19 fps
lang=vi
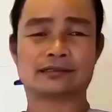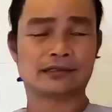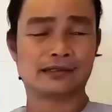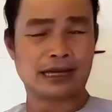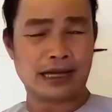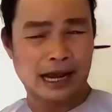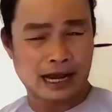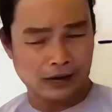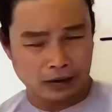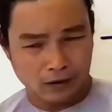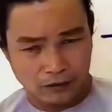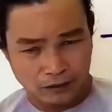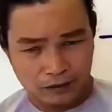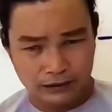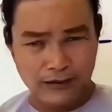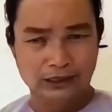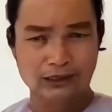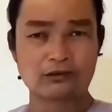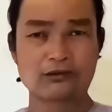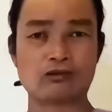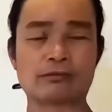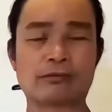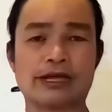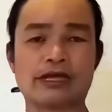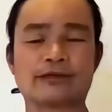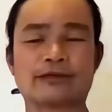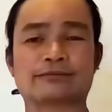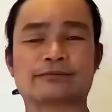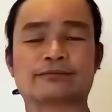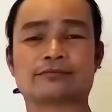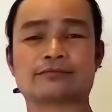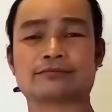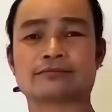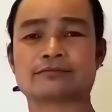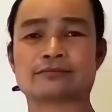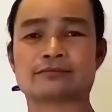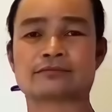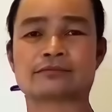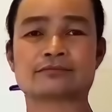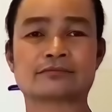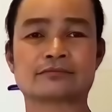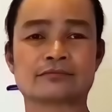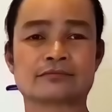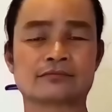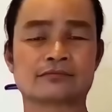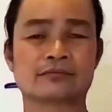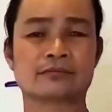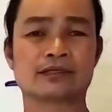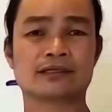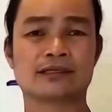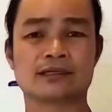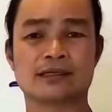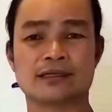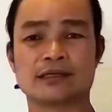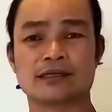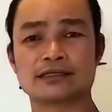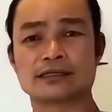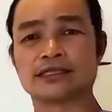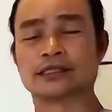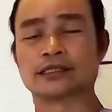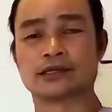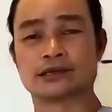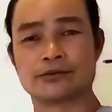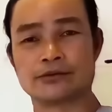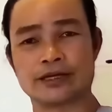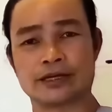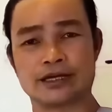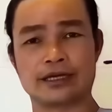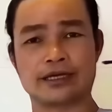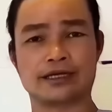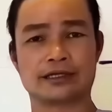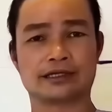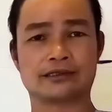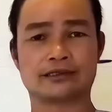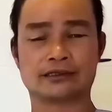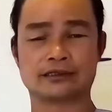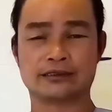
là còn thiếu một nét xin thưa quý vị